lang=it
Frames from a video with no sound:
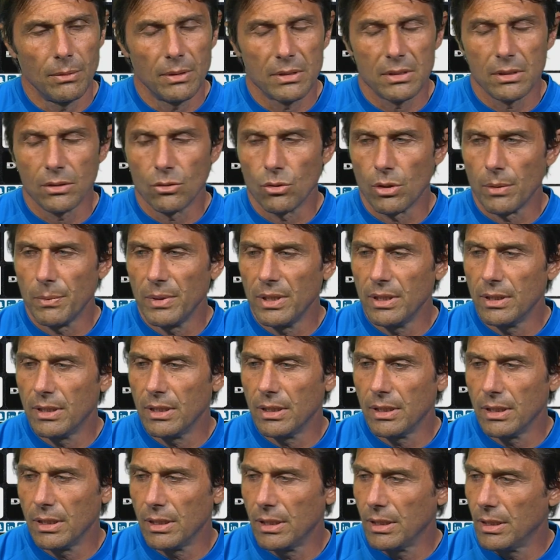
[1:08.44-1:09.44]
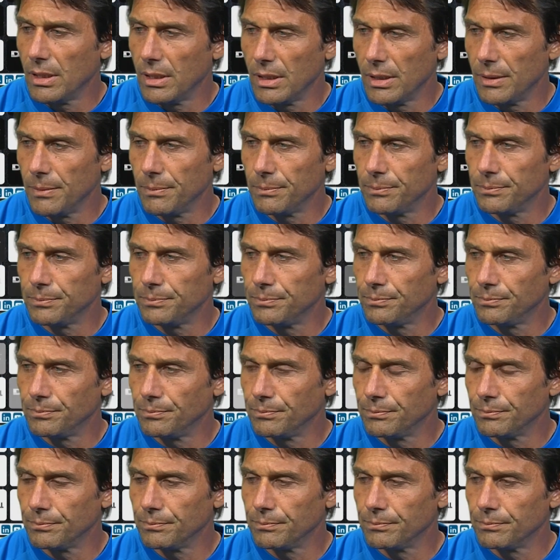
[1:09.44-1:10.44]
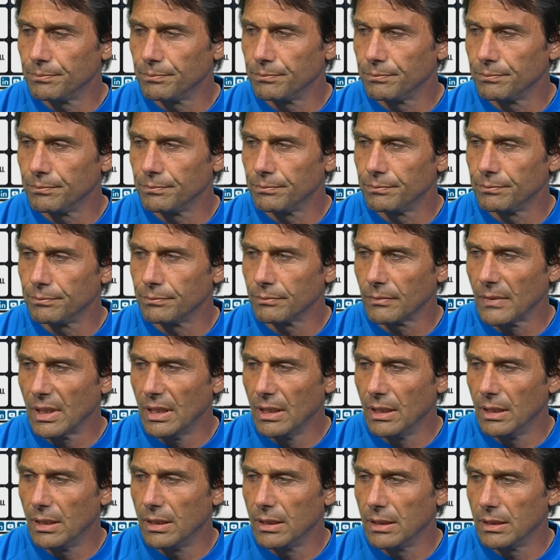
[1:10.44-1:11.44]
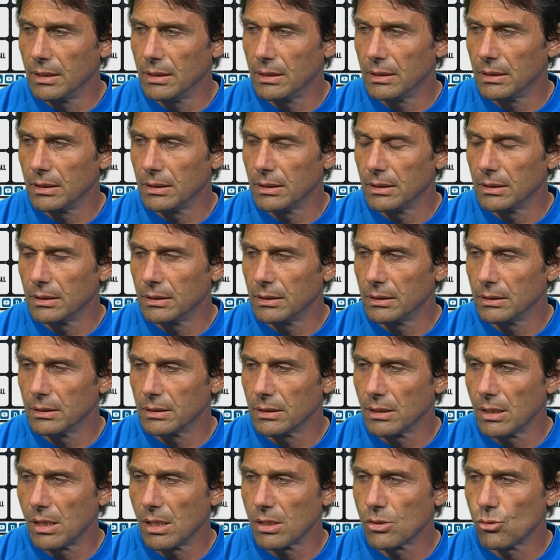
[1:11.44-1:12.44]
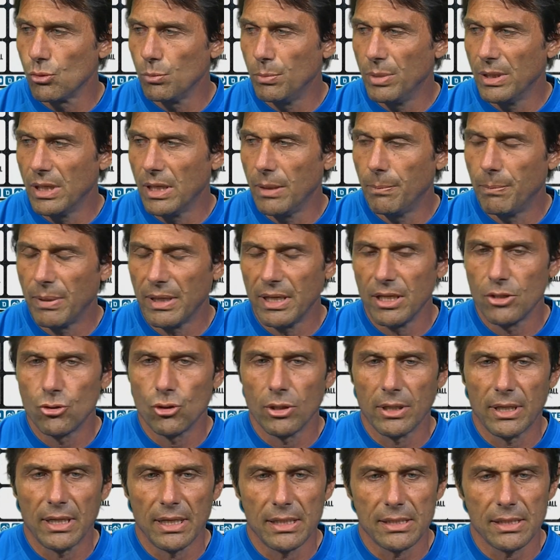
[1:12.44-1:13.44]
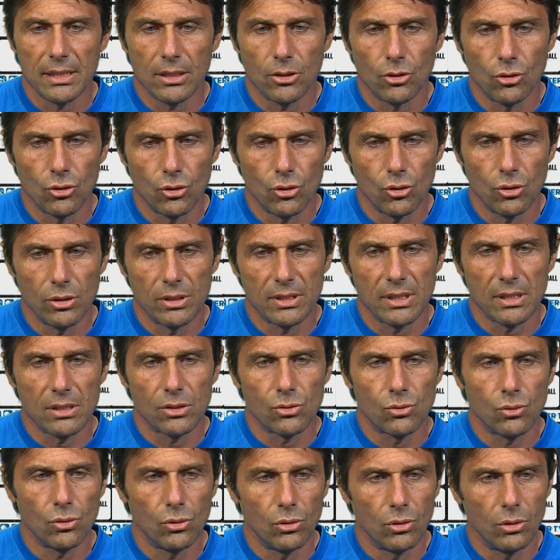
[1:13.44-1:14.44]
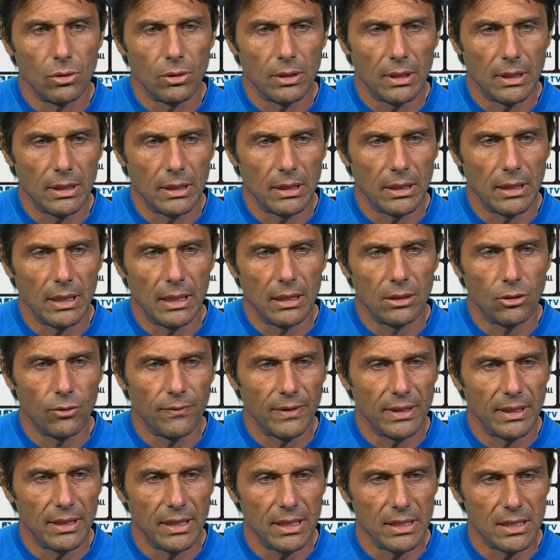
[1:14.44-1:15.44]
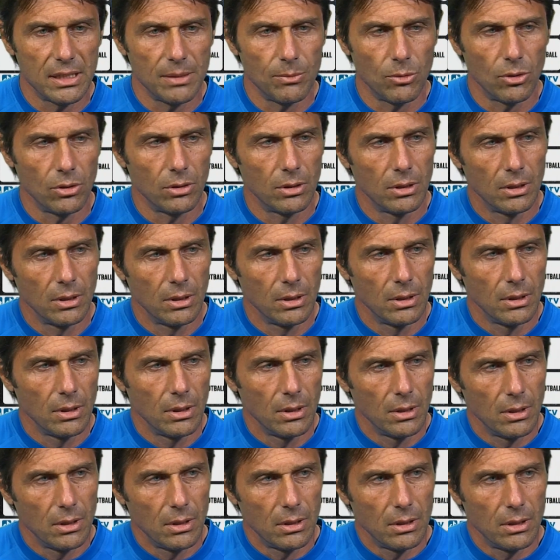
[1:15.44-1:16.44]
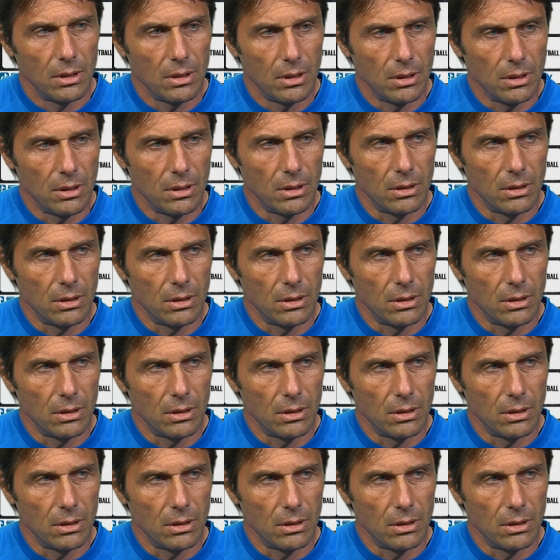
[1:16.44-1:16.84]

Sicuramente mh, mm, il, a subire il pareggio in casa contro il Sassuolo al, al novantesimo uh,